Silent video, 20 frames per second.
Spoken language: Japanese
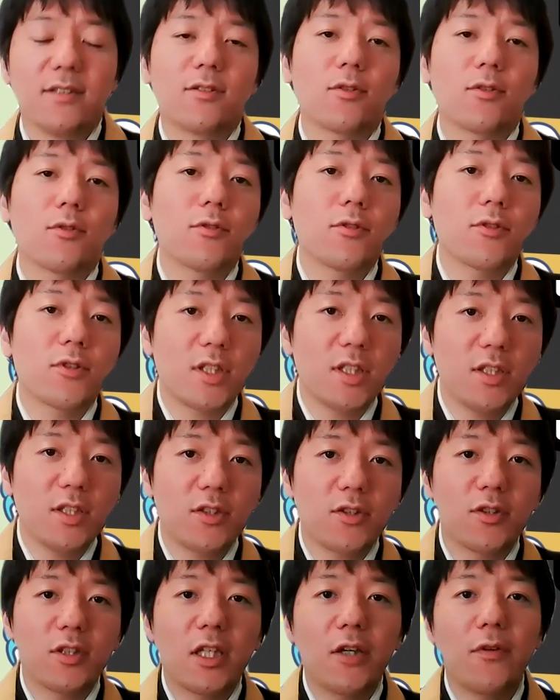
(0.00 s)
浄土真
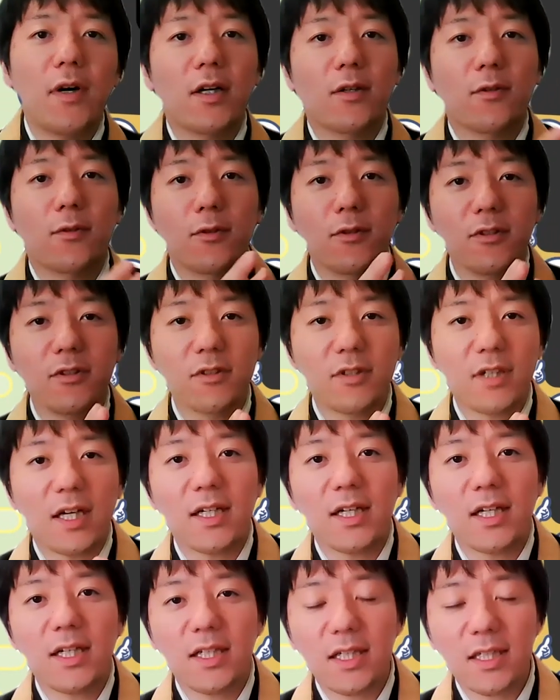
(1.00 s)
宗ではこういう考
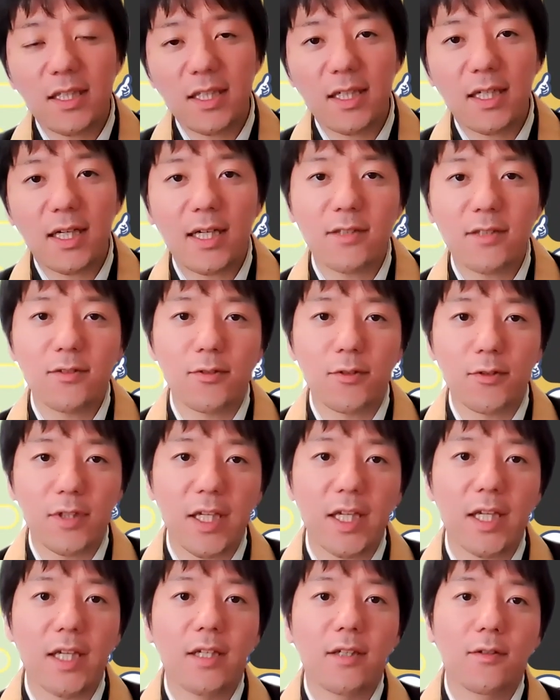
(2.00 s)
え方があるの
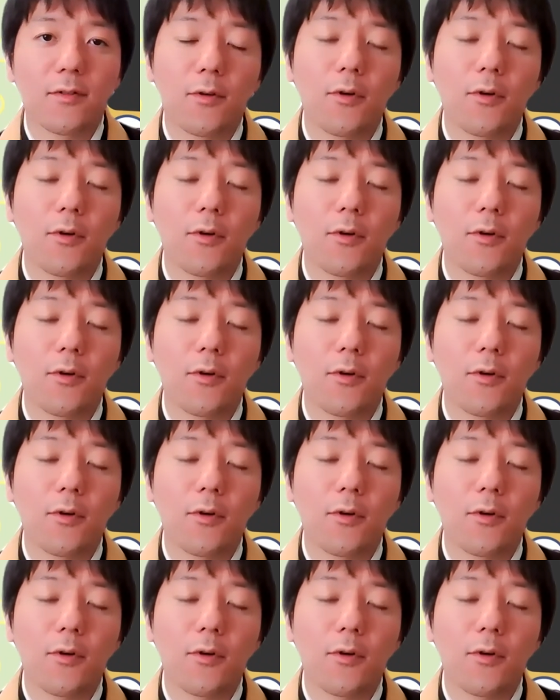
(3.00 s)
で、